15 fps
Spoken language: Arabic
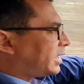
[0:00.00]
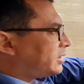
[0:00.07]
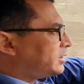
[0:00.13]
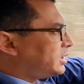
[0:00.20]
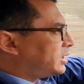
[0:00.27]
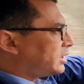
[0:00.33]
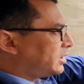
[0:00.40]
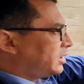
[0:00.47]

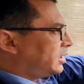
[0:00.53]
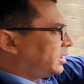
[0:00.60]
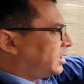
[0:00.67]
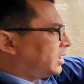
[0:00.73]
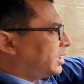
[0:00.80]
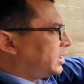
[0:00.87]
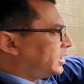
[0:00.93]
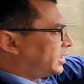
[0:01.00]
تقدير
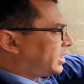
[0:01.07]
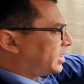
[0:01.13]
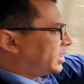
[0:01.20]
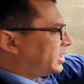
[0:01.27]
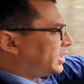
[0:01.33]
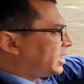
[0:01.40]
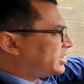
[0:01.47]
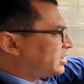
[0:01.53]

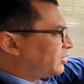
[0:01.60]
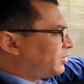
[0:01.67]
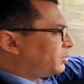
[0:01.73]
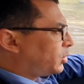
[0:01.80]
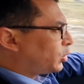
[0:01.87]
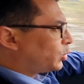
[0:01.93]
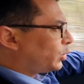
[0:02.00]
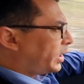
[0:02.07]
لداسيا في
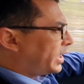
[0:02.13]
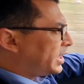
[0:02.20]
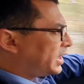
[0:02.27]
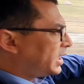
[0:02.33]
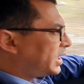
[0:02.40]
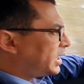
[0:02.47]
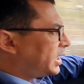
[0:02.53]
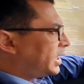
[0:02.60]
الموضوع
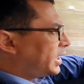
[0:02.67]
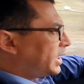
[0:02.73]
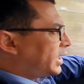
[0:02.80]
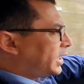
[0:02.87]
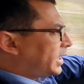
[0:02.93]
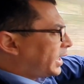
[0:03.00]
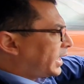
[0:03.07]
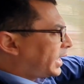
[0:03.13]
هذا
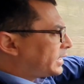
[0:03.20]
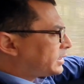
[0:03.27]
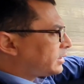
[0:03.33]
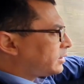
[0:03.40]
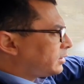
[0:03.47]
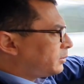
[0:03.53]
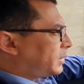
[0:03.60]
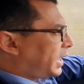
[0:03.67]
على خاطر
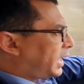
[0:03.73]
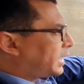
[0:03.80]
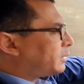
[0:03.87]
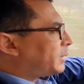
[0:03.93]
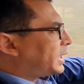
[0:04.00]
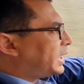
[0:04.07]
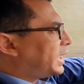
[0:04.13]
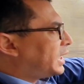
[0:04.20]
بالحق
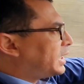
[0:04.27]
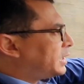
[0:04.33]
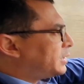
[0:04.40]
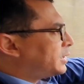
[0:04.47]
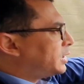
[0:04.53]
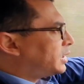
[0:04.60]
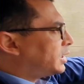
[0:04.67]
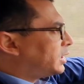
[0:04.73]
معناها
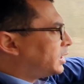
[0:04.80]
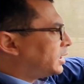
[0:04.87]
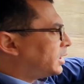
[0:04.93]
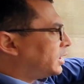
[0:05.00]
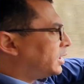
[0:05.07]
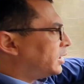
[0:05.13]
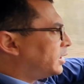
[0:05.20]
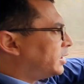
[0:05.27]

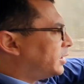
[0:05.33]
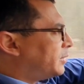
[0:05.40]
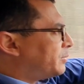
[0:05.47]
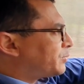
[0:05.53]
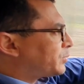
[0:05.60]
آه